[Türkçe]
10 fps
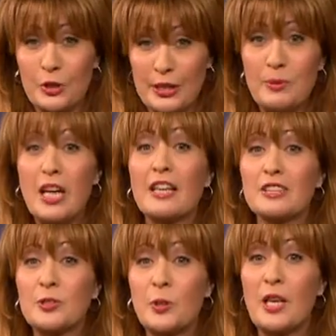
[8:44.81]

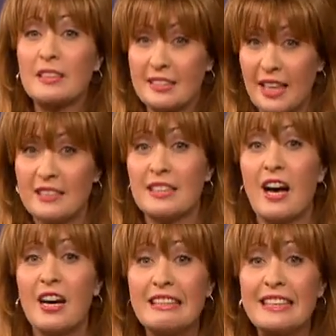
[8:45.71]
İmkansız olan zaten
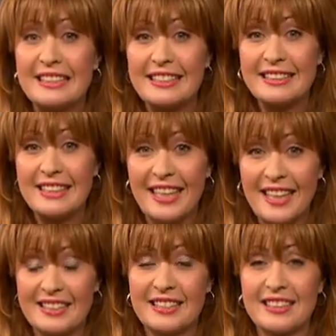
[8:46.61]
aileniz
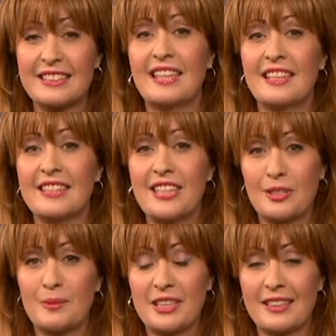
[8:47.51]
hayatınızda
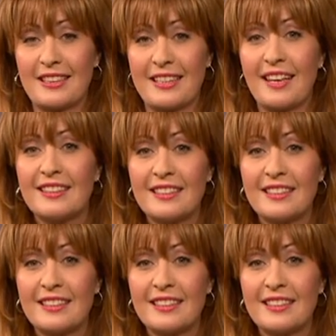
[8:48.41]
değişmesi gereken